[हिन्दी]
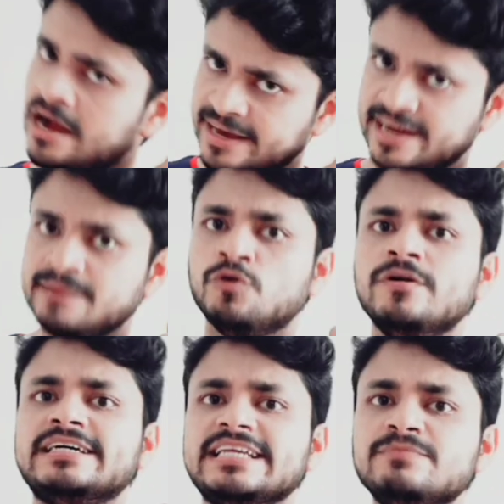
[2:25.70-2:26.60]
हेयर
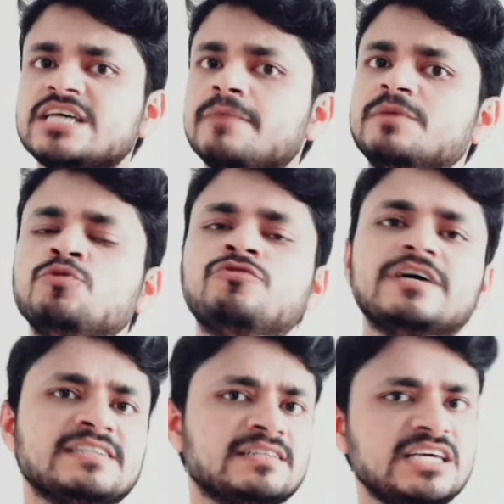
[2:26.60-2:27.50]
रिमूवल क्रीम से आप रिमूव
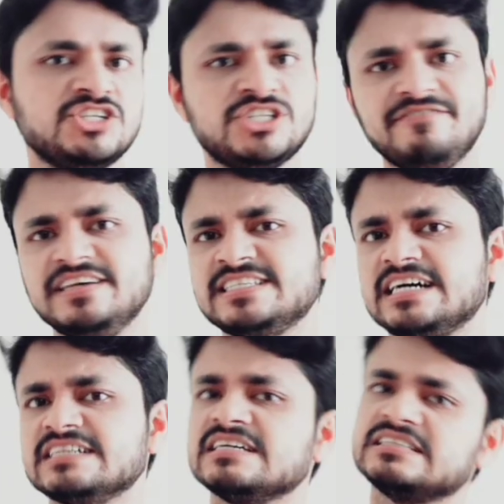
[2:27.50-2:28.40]
कर सकते हैं शेविंग से
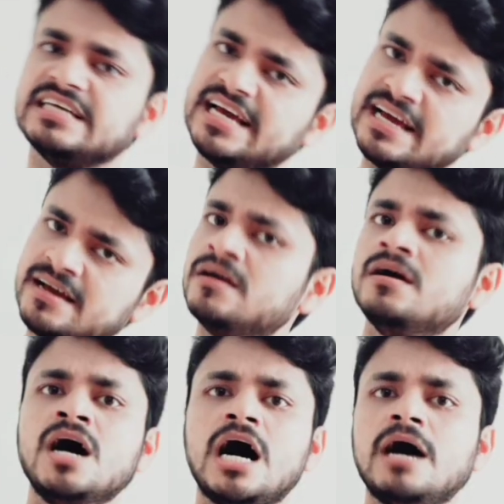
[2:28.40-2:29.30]
कर सकते हैं
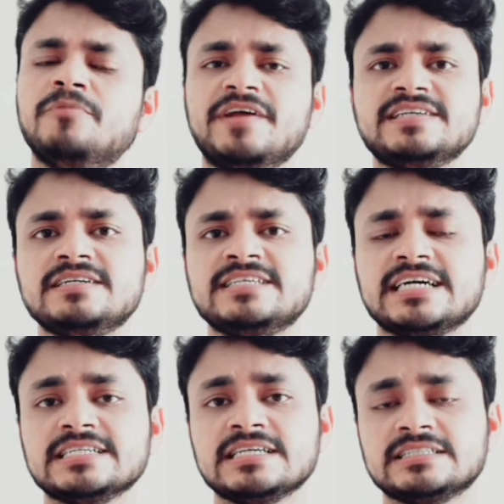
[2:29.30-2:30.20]
आप रेजर से
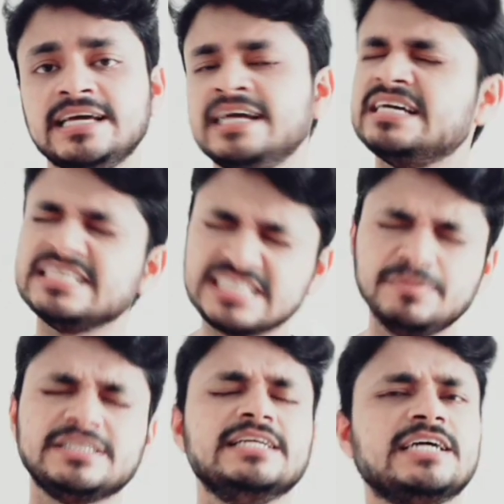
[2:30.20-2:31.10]
कर सकते हैं किसी
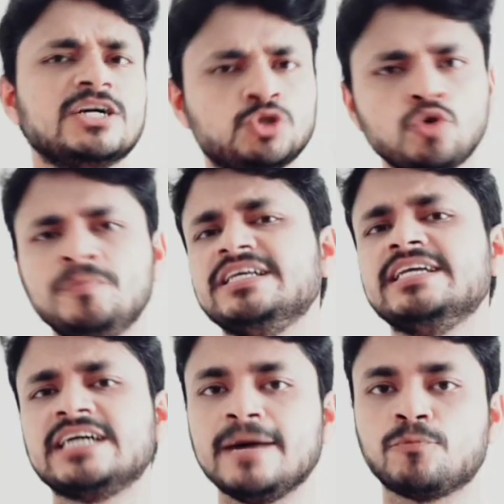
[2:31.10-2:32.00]
भी तरीका जो भी
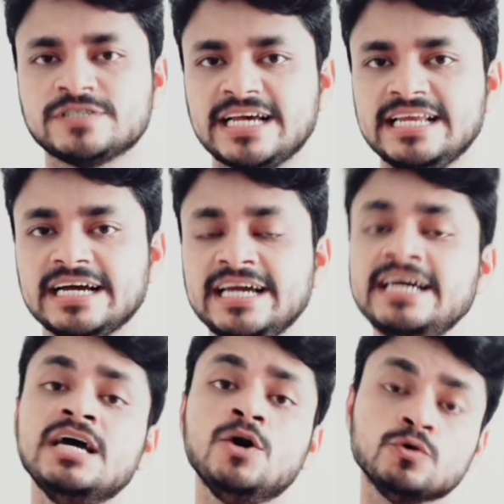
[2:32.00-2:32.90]
तरीका आपको सही लगे
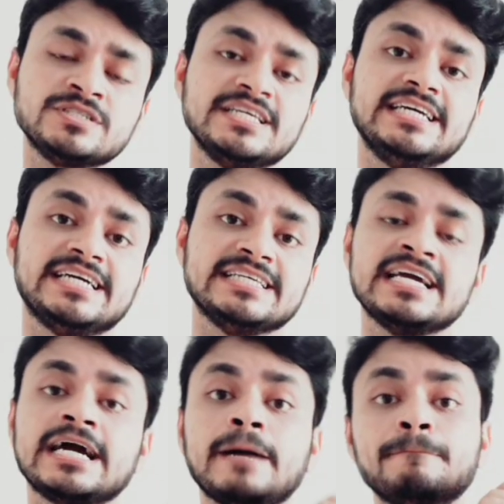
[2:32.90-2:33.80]
उस तरीके से
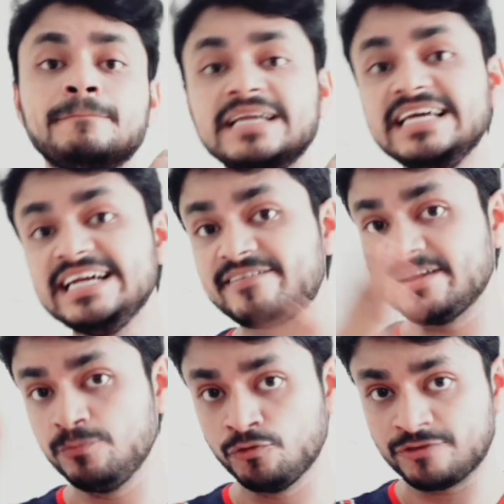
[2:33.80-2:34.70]
कंप्लीट
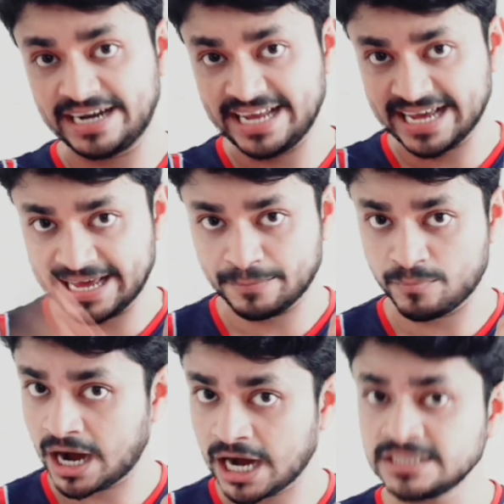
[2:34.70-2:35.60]
रिमूव करने के
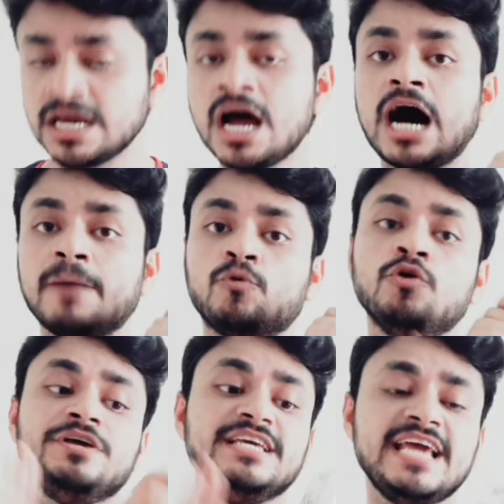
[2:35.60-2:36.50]
बाद
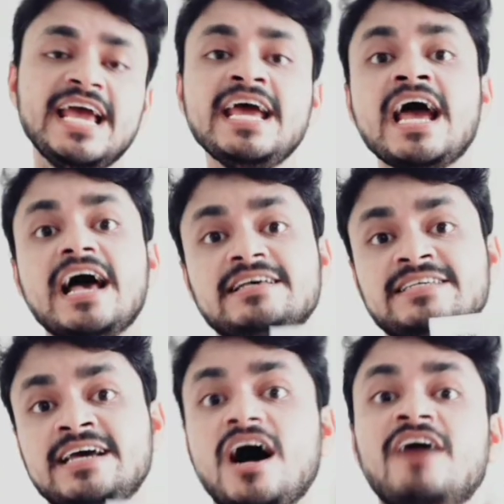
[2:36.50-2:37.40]
आपको ये
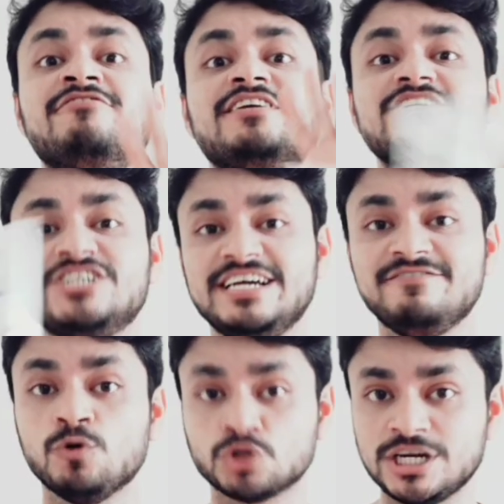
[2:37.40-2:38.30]
ऐसे आफ्टर
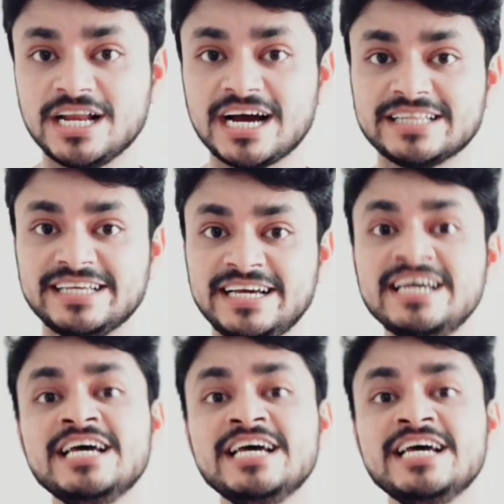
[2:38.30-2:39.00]
शेव लोशन लगाते हैं